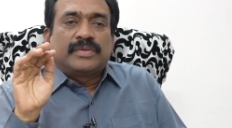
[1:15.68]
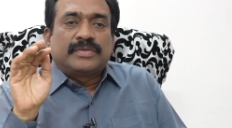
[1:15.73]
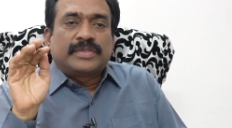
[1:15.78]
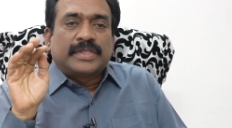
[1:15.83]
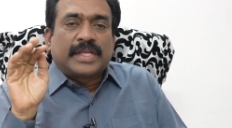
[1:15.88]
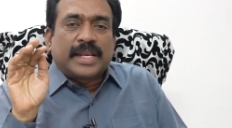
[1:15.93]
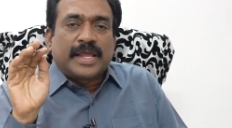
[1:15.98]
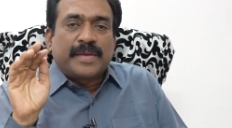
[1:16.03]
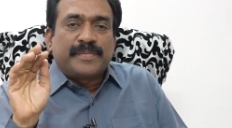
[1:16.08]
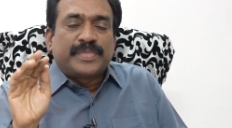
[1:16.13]

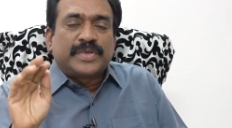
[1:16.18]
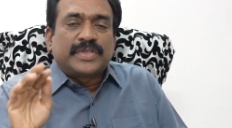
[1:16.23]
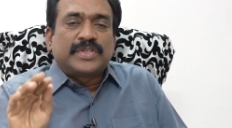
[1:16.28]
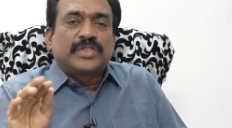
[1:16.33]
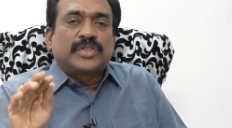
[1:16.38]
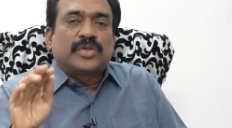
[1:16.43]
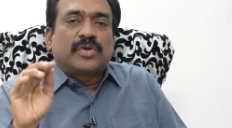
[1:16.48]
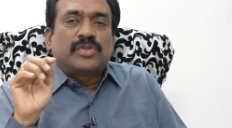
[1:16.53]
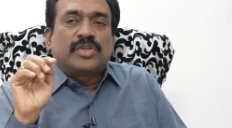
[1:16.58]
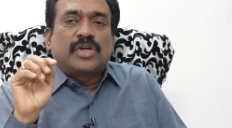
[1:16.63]
సరే ఎంపీసీ
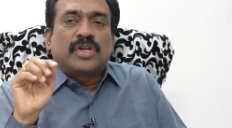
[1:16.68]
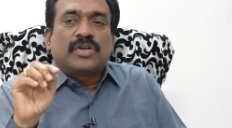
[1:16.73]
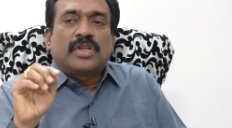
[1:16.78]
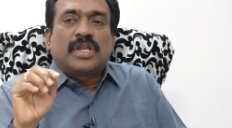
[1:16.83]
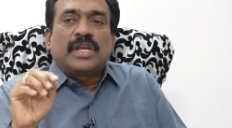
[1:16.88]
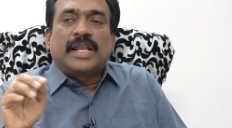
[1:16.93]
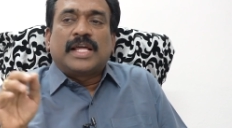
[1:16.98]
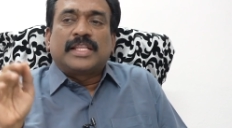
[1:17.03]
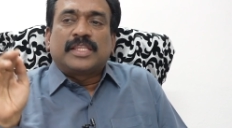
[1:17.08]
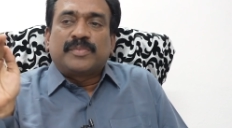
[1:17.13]
చదువుతా
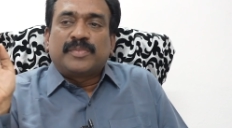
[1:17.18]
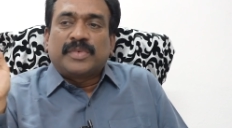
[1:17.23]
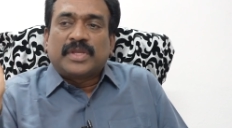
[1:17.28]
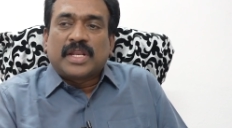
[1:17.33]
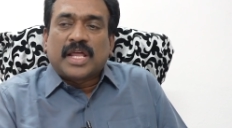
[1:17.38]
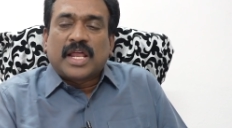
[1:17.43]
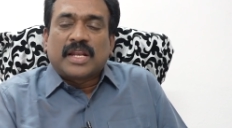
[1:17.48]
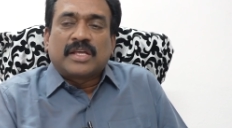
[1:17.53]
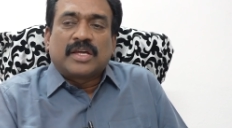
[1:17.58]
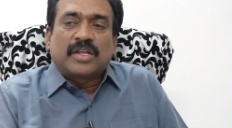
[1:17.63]
ఉన్నారు లేకపోతే మీ
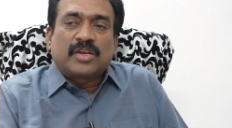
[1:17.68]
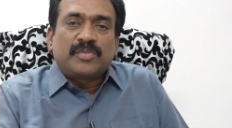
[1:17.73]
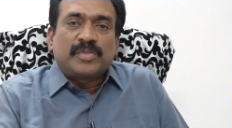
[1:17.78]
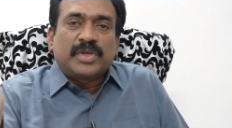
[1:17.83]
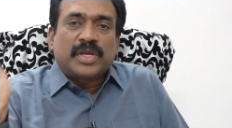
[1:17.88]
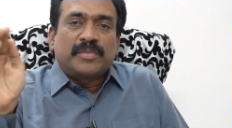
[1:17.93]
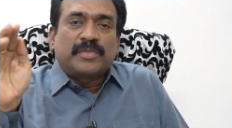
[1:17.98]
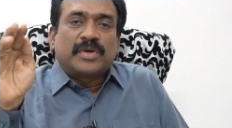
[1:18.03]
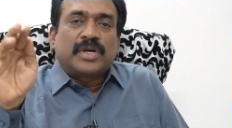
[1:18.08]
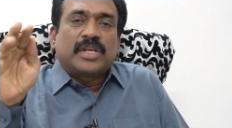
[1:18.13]
నాన్నగారు
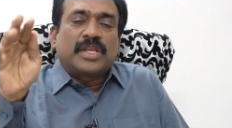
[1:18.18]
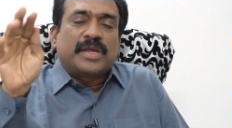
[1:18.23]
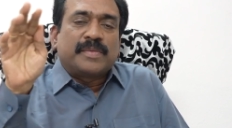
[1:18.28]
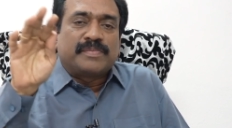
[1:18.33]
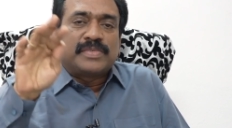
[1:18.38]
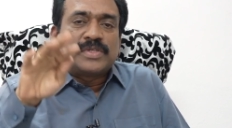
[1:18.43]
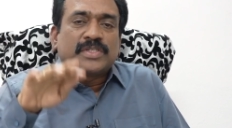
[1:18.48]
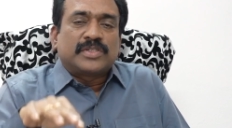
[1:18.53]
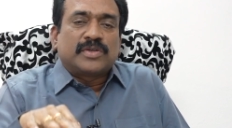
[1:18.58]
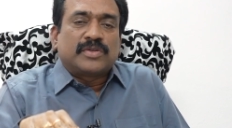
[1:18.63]
మీ అమ్మగారు
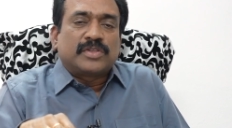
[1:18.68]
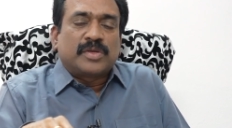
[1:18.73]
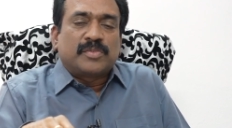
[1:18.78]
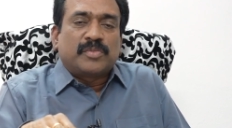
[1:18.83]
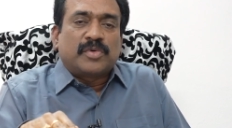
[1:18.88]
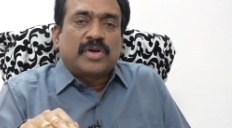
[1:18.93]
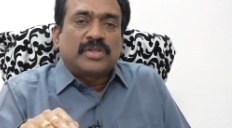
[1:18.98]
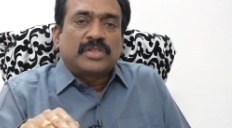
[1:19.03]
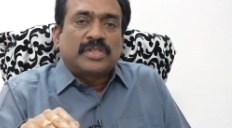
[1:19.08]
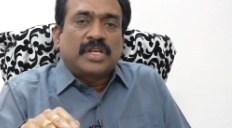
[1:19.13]
ఎంపీసీ చదివితే
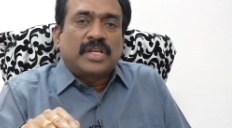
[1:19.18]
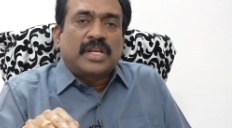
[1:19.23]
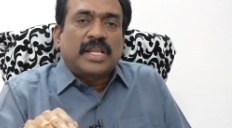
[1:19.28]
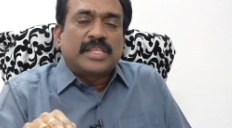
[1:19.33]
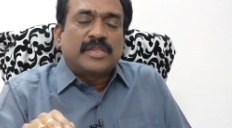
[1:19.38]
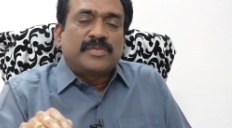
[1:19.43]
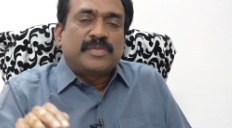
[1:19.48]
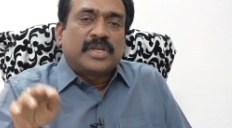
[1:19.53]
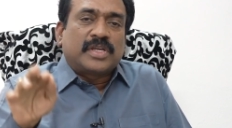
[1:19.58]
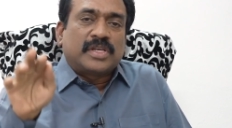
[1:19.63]
బాగుందన్నారు
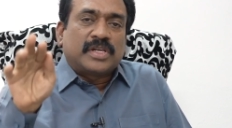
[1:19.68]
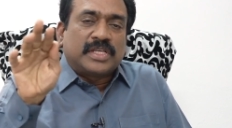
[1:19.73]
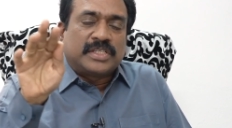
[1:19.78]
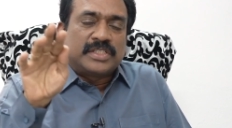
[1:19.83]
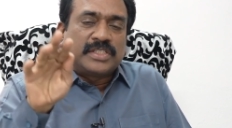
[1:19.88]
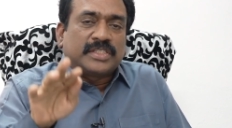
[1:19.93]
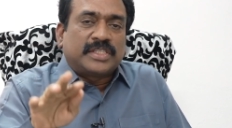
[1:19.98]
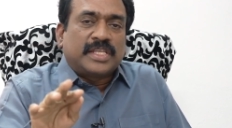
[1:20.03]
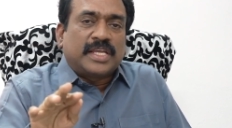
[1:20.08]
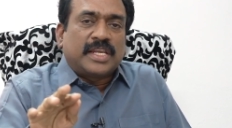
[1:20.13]
అది మీకు
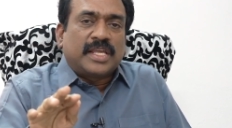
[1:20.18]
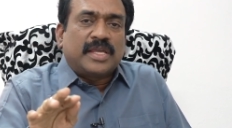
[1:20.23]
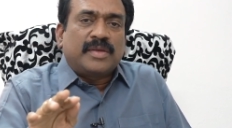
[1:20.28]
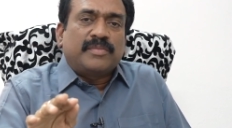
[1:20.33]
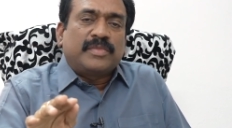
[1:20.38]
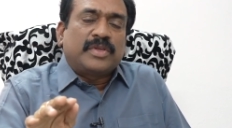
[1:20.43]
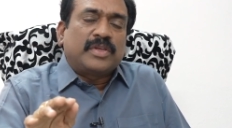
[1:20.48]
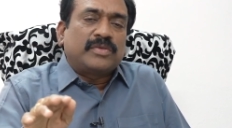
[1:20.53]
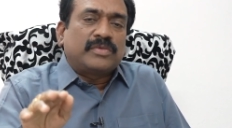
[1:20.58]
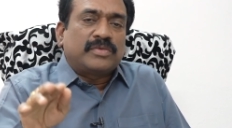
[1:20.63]
నచ్చితేనే
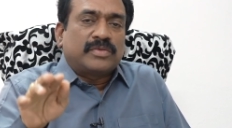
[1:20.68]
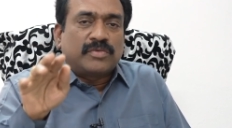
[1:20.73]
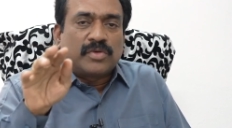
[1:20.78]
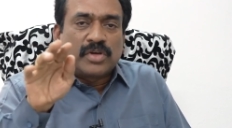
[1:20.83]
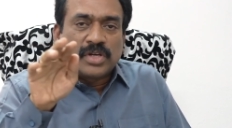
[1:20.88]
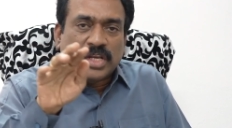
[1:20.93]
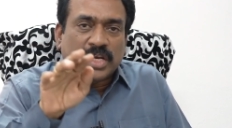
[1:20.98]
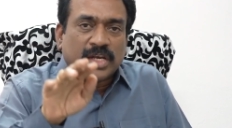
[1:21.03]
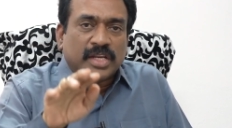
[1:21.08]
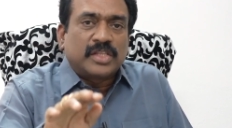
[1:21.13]
మీరు
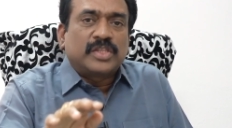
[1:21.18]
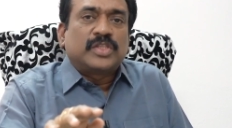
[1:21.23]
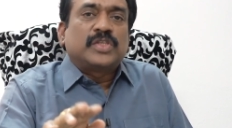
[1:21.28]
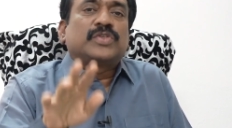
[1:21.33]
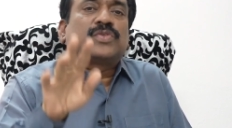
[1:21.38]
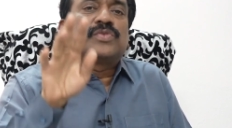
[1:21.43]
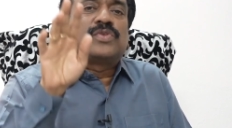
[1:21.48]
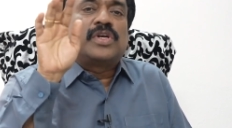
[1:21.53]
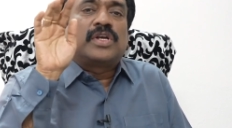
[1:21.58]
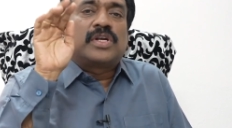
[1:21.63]
ఒక నిర్ణయం
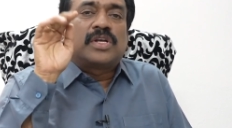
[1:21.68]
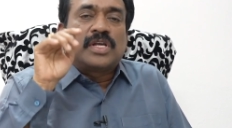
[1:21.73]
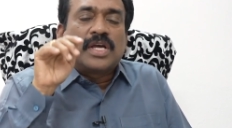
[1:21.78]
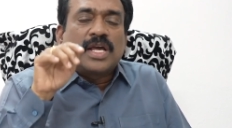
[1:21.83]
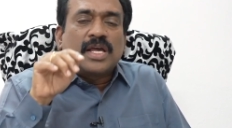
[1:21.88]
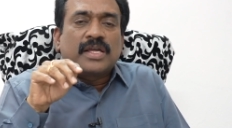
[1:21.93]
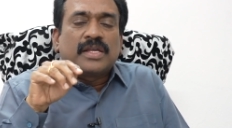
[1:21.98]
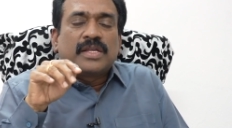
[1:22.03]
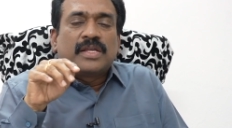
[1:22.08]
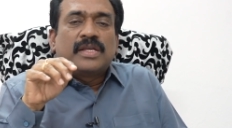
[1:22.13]
తీసుకున్నట్టుగా